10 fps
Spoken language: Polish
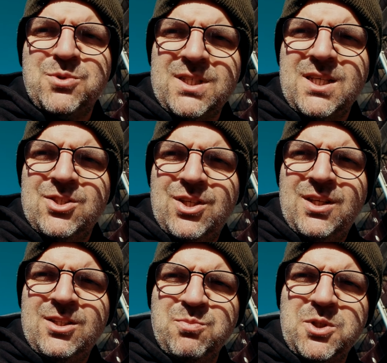
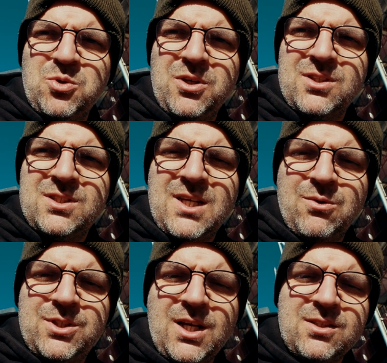przesadzili, dopytując
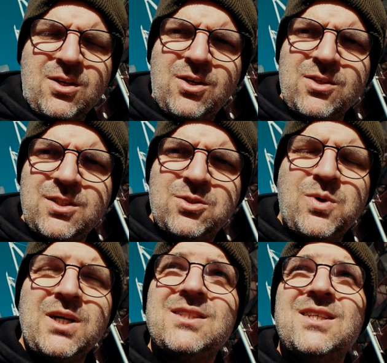cały czas o
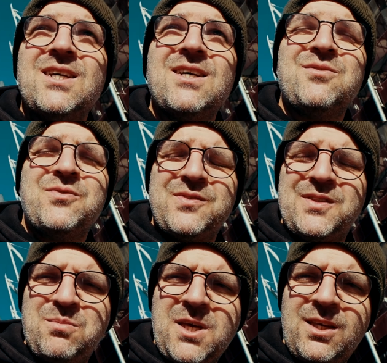sytuację w
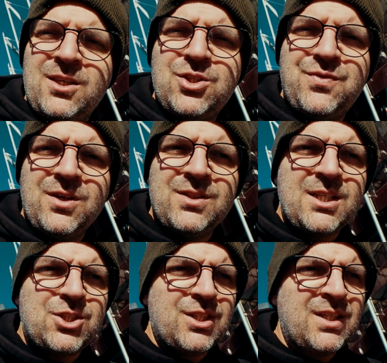teamie Igi
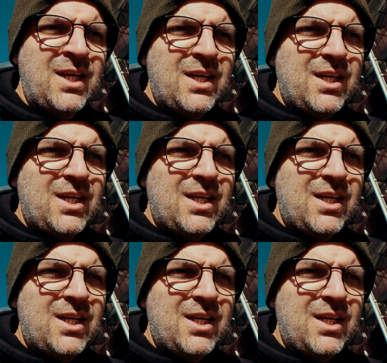Świątek, czy... Yy,